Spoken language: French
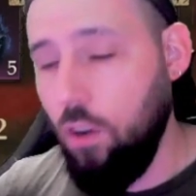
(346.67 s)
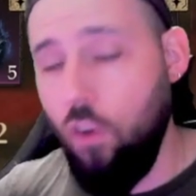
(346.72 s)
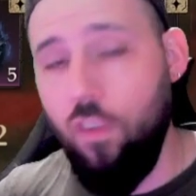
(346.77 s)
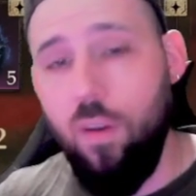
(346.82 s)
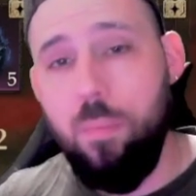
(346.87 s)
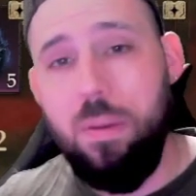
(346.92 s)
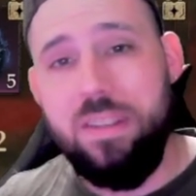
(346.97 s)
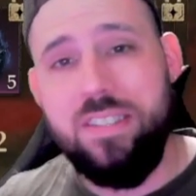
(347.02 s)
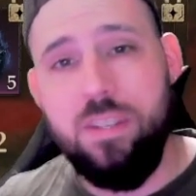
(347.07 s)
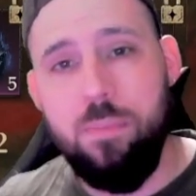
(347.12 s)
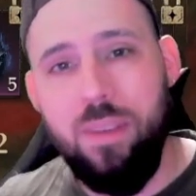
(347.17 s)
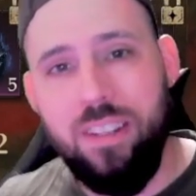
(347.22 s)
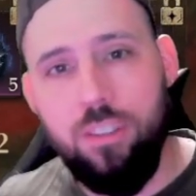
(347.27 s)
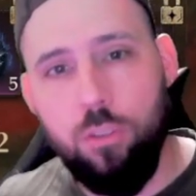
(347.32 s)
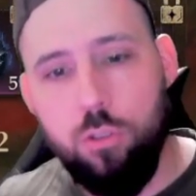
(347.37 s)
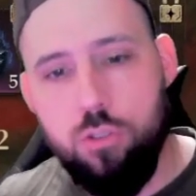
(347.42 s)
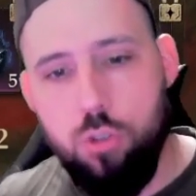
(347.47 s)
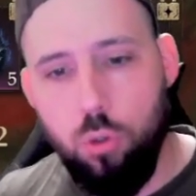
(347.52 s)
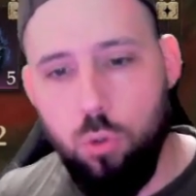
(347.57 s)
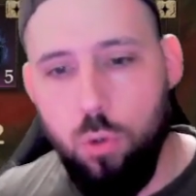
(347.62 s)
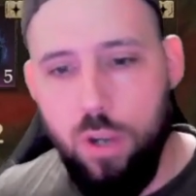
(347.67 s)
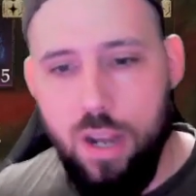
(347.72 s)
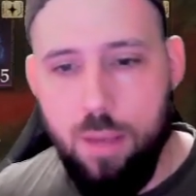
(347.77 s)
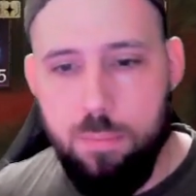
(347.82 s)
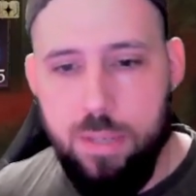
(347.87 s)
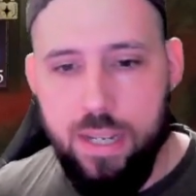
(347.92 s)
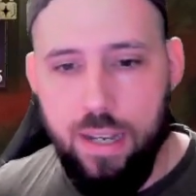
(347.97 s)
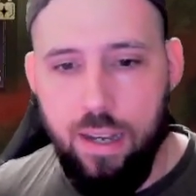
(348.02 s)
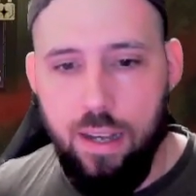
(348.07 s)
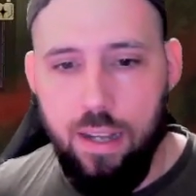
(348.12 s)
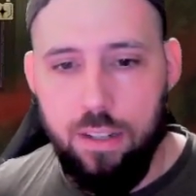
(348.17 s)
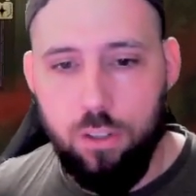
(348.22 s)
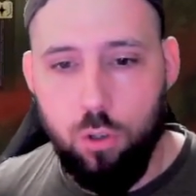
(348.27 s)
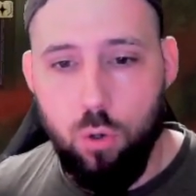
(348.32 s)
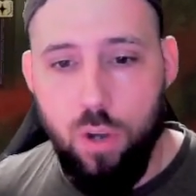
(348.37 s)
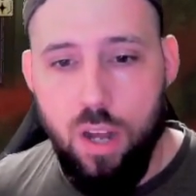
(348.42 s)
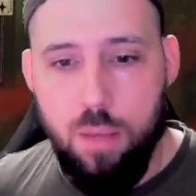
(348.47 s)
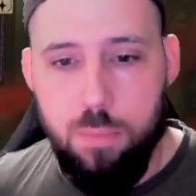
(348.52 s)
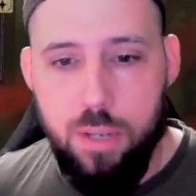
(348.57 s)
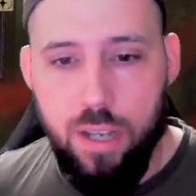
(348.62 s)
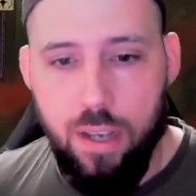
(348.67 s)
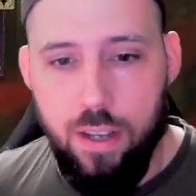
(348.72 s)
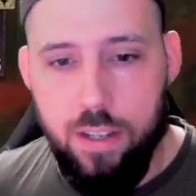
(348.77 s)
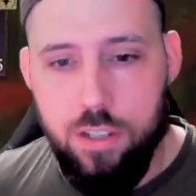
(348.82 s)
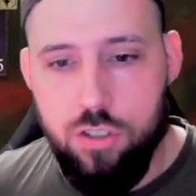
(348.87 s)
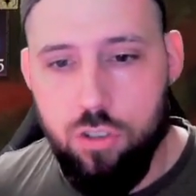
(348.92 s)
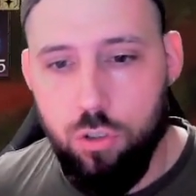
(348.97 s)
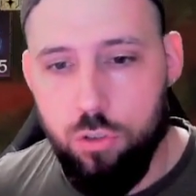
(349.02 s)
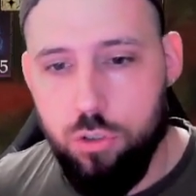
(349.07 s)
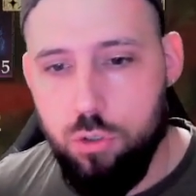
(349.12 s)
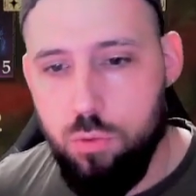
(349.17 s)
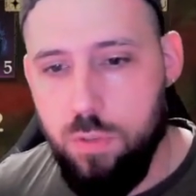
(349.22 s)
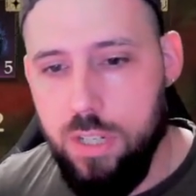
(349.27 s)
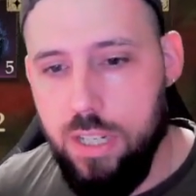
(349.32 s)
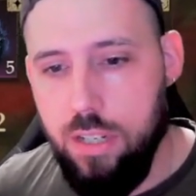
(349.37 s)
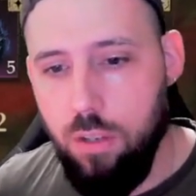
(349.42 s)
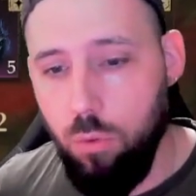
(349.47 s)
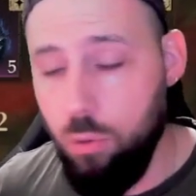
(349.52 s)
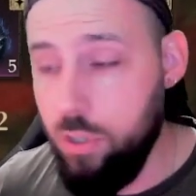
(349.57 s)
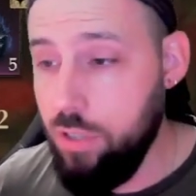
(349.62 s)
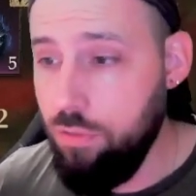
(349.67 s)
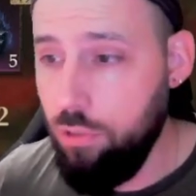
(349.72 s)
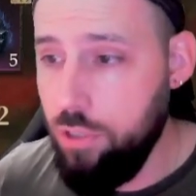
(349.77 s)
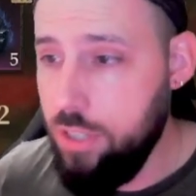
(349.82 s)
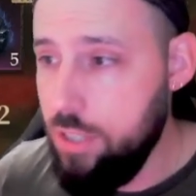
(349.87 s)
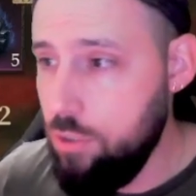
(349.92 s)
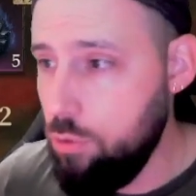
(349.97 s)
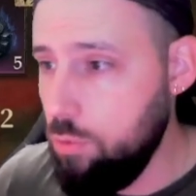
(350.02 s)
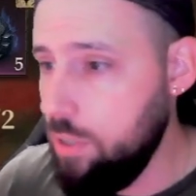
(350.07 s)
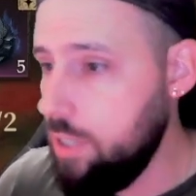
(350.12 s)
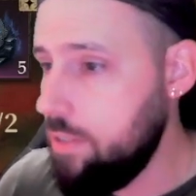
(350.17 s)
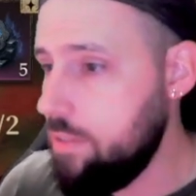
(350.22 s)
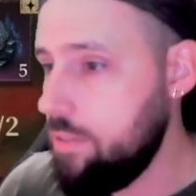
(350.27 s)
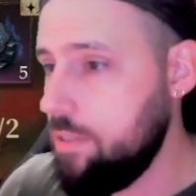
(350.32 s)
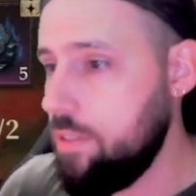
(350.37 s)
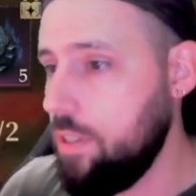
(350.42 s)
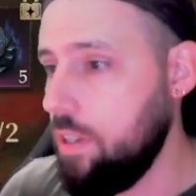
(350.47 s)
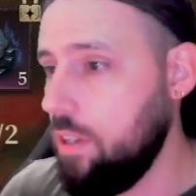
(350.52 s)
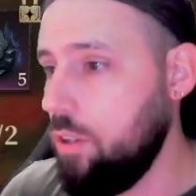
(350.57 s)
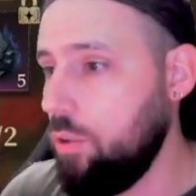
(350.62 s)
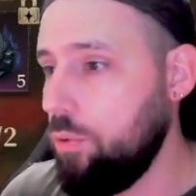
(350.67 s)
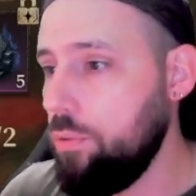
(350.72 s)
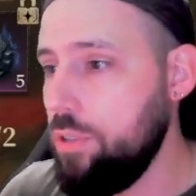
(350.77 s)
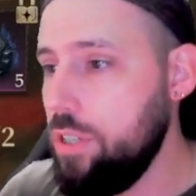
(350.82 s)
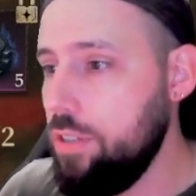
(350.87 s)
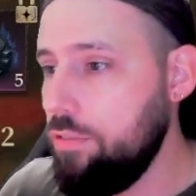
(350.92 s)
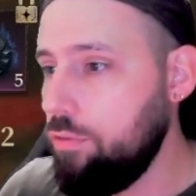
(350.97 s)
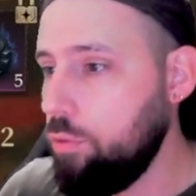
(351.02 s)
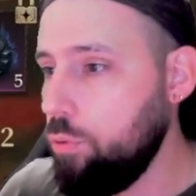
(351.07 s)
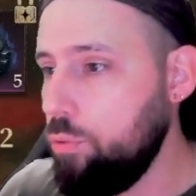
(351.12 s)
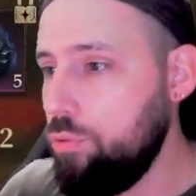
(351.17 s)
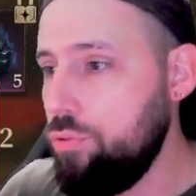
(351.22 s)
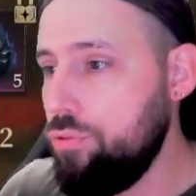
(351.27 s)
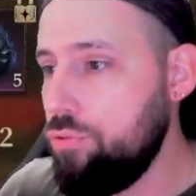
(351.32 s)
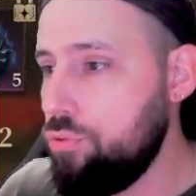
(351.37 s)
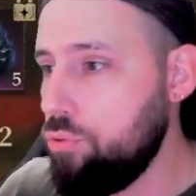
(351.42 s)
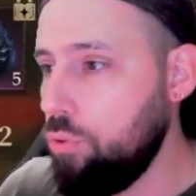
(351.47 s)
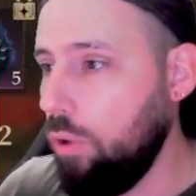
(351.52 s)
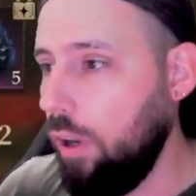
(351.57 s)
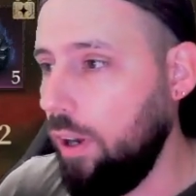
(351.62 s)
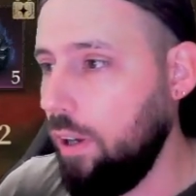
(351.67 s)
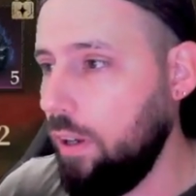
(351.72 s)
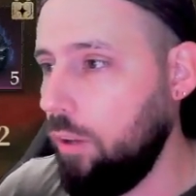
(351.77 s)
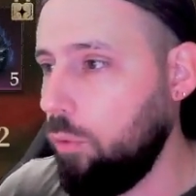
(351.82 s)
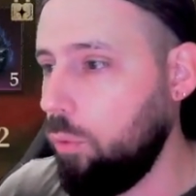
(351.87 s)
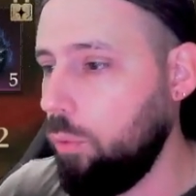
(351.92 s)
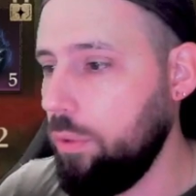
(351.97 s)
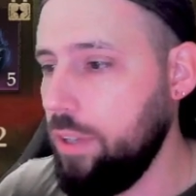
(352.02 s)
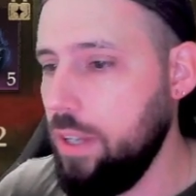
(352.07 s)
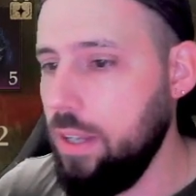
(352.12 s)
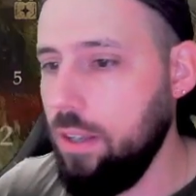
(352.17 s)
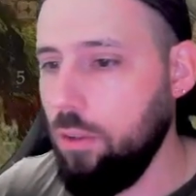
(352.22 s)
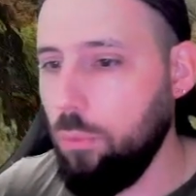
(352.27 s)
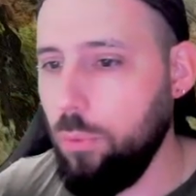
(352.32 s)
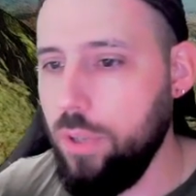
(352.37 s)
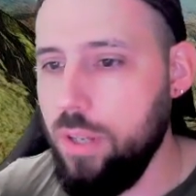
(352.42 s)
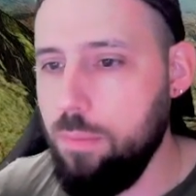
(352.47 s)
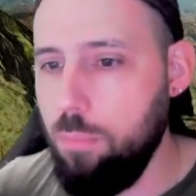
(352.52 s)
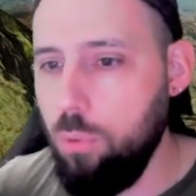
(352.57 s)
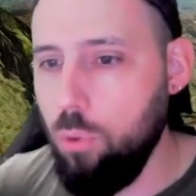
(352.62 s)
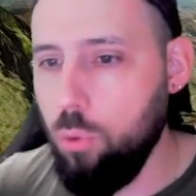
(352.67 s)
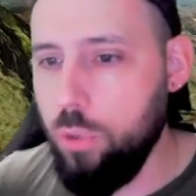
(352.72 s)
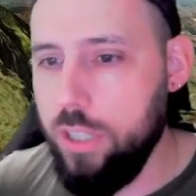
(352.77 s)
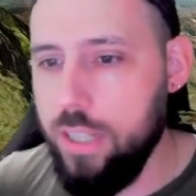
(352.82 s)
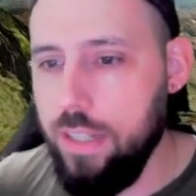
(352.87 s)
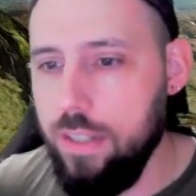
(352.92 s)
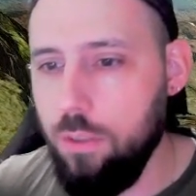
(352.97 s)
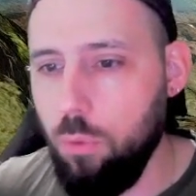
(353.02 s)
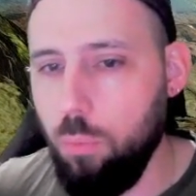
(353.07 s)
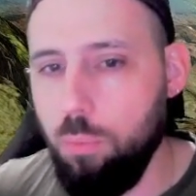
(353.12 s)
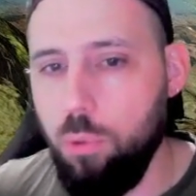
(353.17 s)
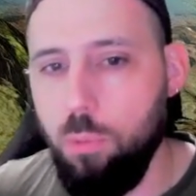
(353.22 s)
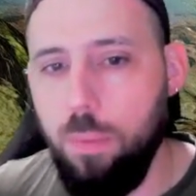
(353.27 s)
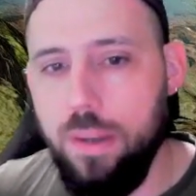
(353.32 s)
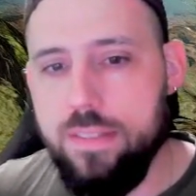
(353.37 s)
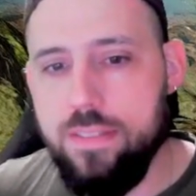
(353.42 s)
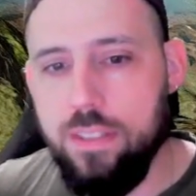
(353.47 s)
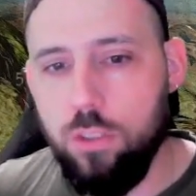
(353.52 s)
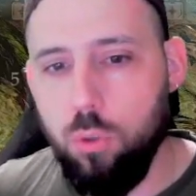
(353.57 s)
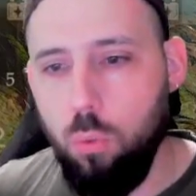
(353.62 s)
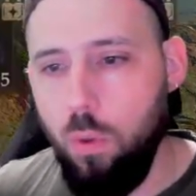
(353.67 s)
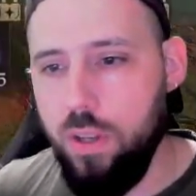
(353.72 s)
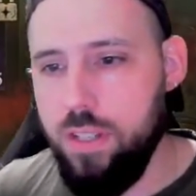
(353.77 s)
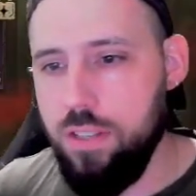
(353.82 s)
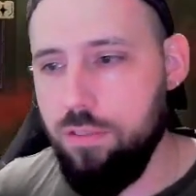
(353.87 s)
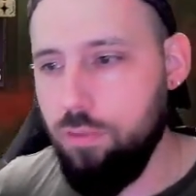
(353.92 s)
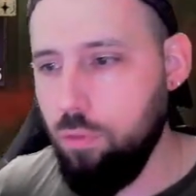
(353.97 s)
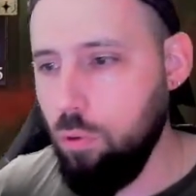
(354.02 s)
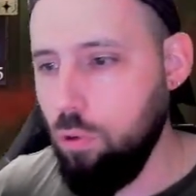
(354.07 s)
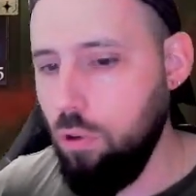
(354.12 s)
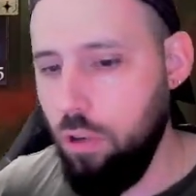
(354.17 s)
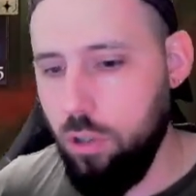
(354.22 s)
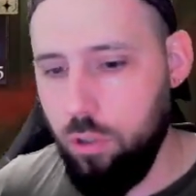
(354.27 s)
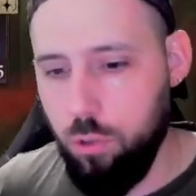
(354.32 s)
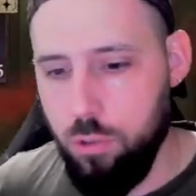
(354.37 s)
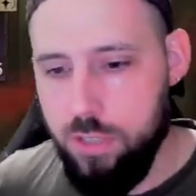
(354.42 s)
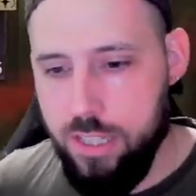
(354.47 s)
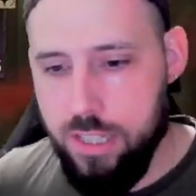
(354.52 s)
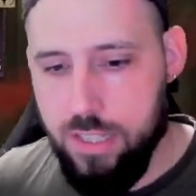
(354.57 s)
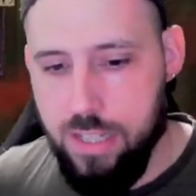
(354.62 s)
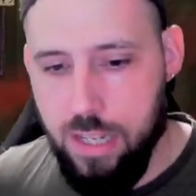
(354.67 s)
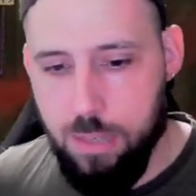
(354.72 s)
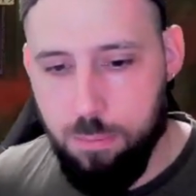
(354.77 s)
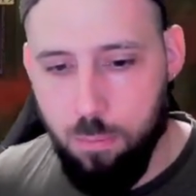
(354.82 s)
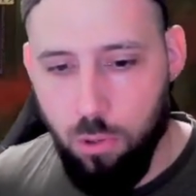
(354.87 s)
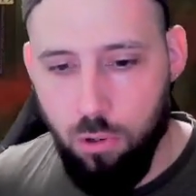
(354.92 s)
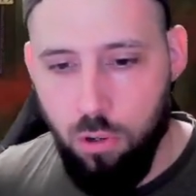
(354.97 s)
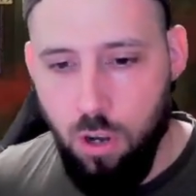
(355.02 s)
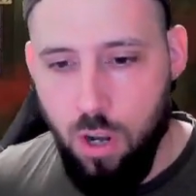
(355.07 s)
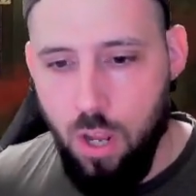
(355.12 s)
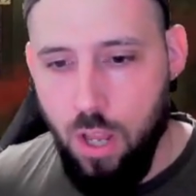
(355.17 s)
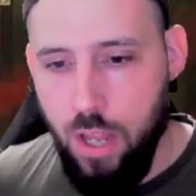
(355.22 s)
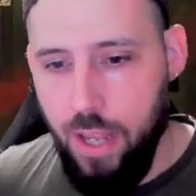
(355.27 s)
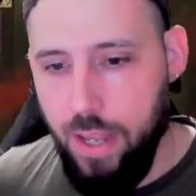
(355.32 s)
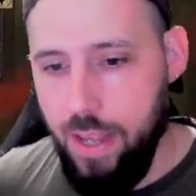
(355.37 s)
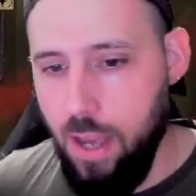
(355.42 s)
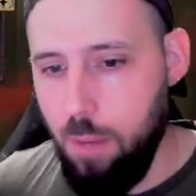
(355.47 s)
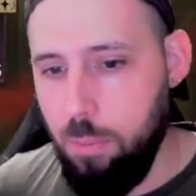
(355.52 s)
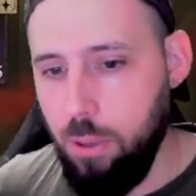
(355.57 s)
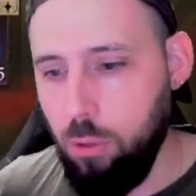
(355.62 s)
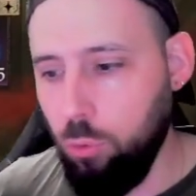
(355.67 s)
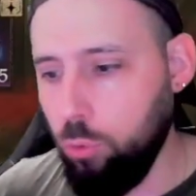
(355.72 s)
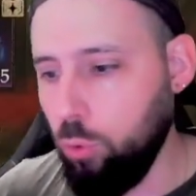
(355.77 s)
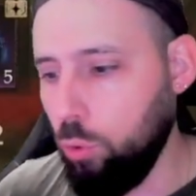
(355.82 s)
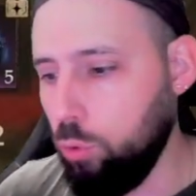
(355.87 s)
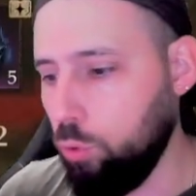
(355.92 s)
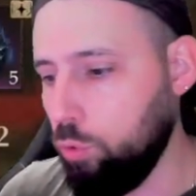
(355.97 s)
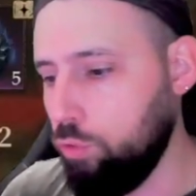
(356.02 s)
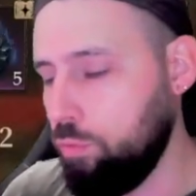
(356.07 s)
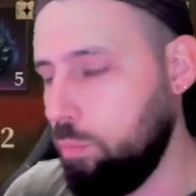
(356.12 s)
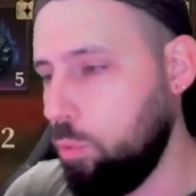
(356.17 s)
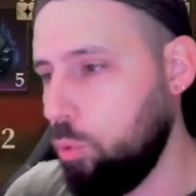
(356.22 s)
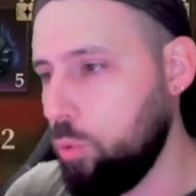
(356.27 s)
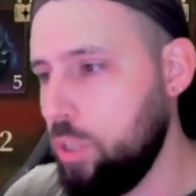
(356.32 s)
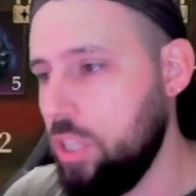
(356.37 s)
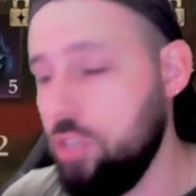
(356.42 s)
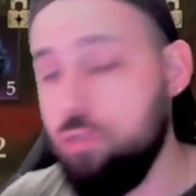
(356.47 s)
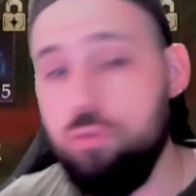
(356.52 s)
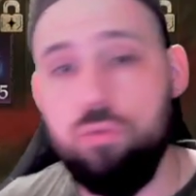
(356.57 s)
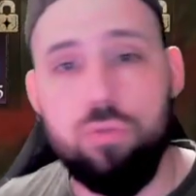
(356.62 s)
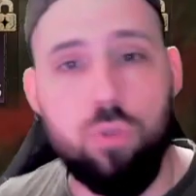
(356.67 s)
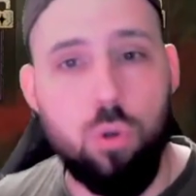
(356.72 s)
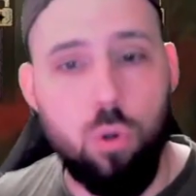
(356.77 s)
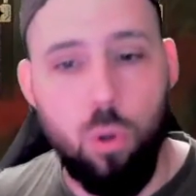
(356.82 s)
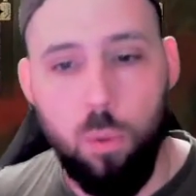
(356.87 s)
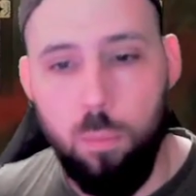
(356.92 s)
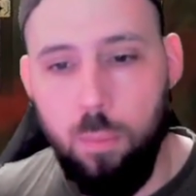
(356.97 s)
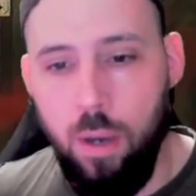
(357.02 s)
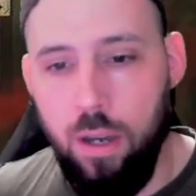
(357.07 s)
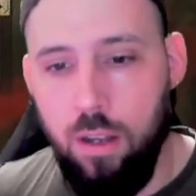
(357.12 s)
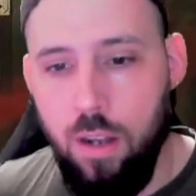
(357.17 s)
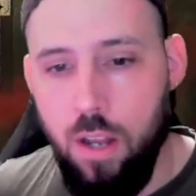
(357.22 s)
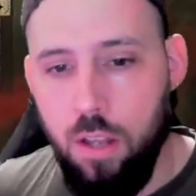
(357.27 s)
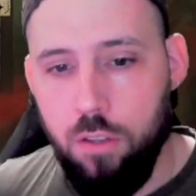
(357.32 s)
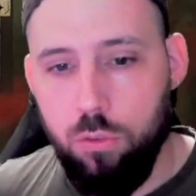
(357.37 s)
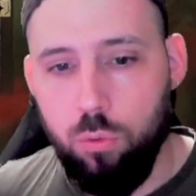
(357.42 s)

On va passer maintenant sur le labyrinthe. Le labyrinthe, j'en suis au niveau 18, c'est le niveau du jour. Hein. On, est, on est bloqué, on peut passer trois niveaux euh, quotidiennement et après on se retrouve bloqué jusqu'au lendemain.